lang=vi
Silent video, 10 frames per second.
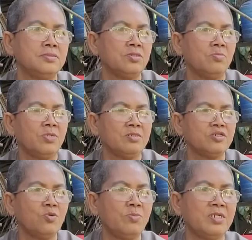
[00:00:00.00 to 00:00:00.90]
còn mình
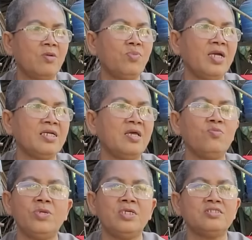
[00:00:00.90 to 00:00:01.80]
tu mình không phát cái đại
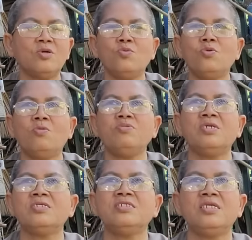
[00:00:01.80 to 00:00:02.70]
nguyện tu cũng không
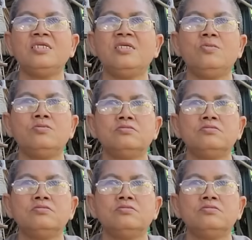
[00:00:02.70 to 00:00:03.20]
được cái gì nhiêu